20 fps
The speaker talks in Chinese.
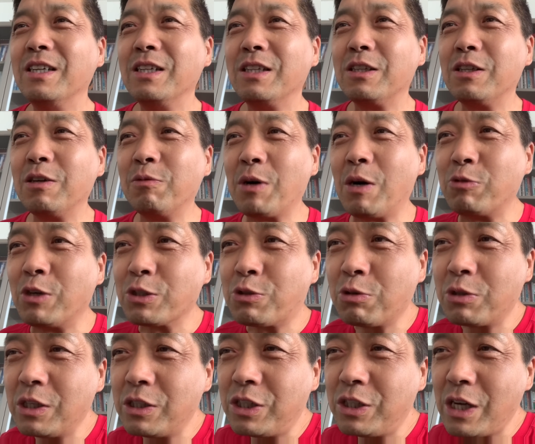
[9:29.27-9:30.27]
对吧？我
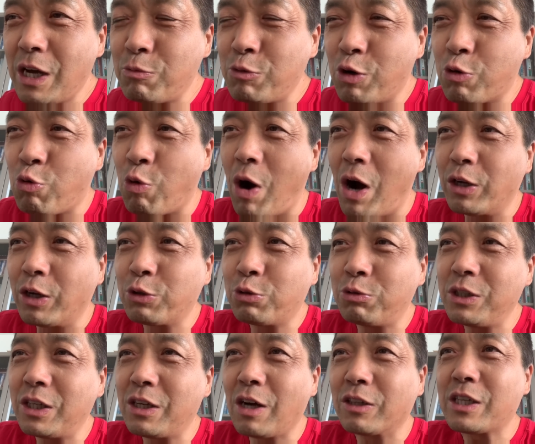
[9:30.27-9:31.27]
做的节目，广
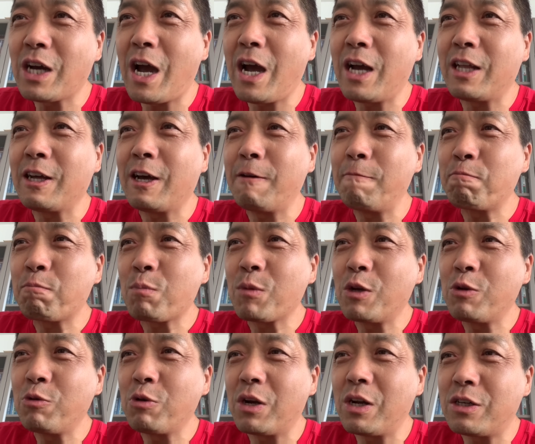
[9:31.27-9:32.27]
东一老太太。
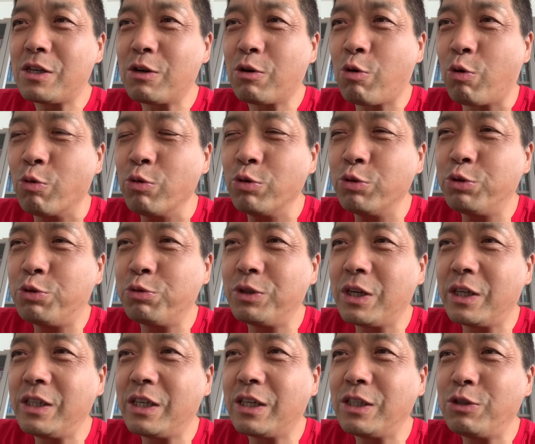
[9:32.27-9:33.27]
原来是红军
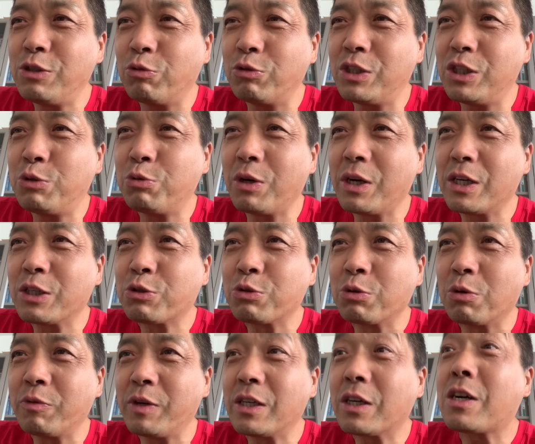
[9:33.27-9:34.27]
的一个游击队，
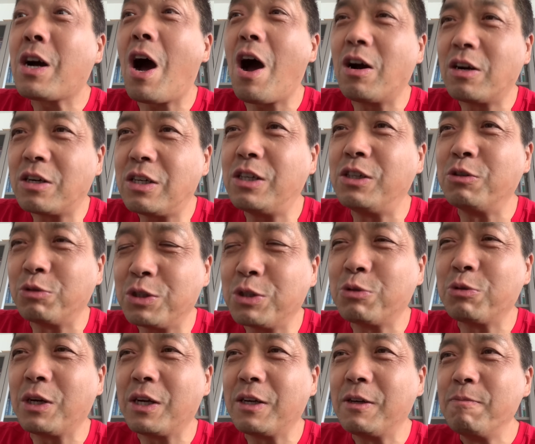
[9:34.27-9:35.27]
所谓的抗日游击
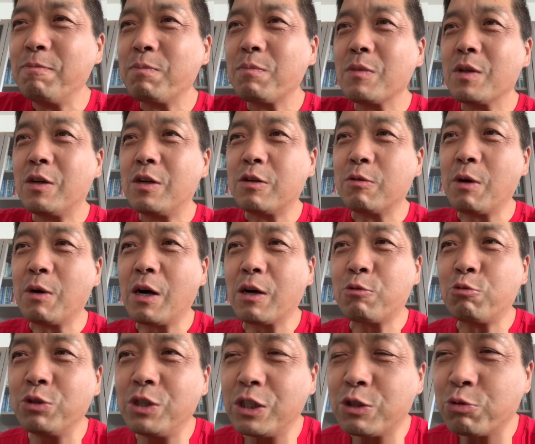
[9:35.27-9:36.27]
队，是吧？
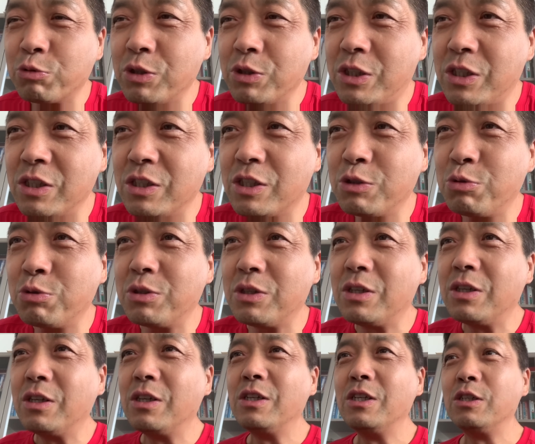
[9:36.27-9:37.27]
估计属于新四
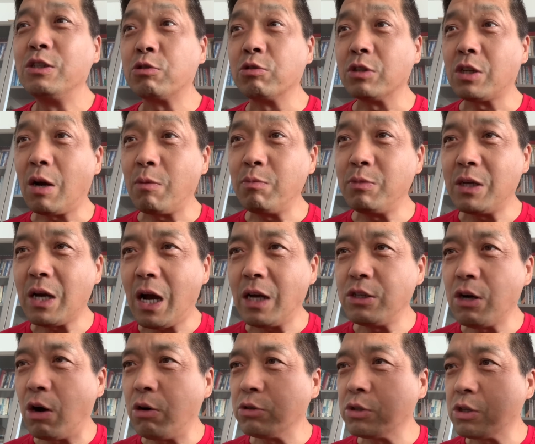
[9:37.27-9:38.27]
军，从他们家
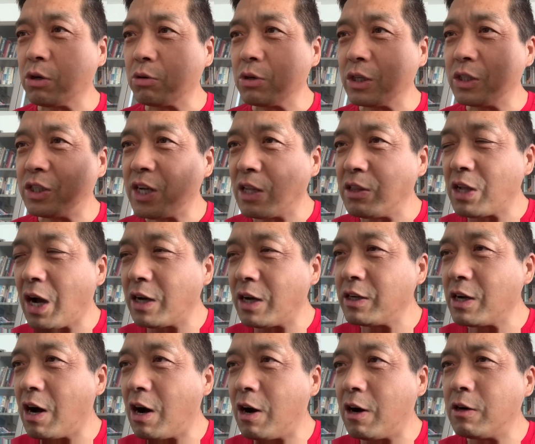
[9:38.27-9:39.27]
要走了现大
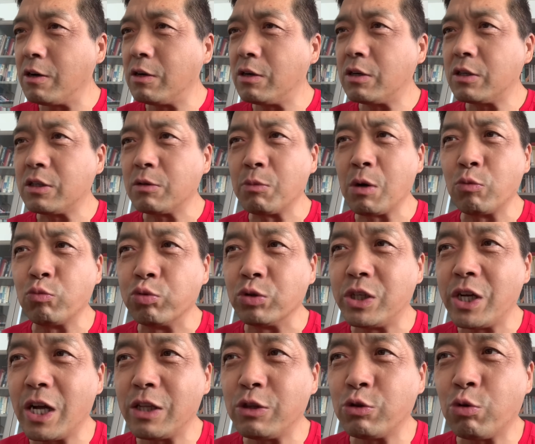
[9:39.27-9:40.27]
洋什么五
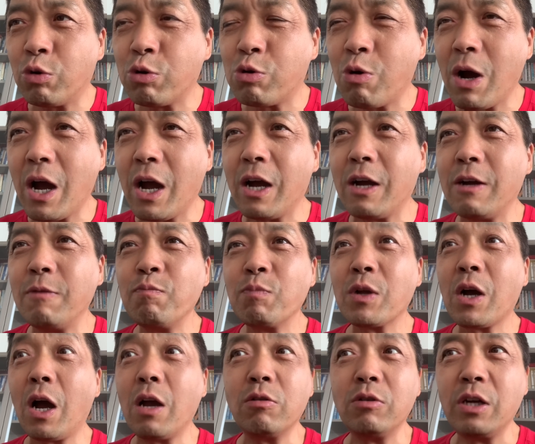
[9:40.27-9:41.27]
千多块，
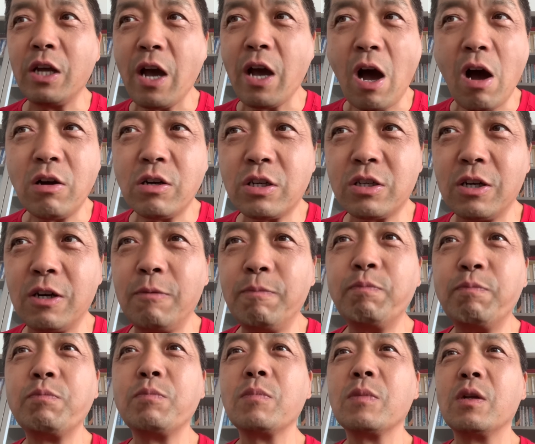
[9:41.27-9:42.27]
还有粮食，
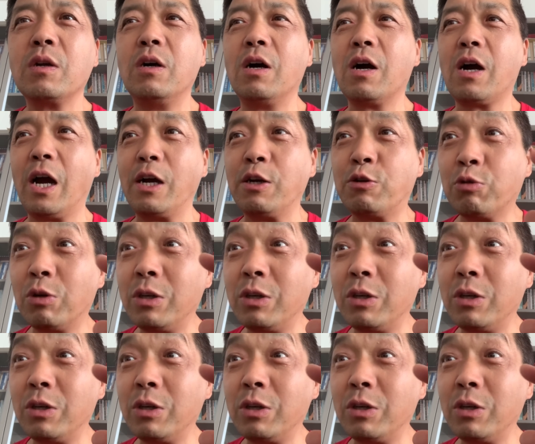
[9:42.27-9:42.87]
啊，还说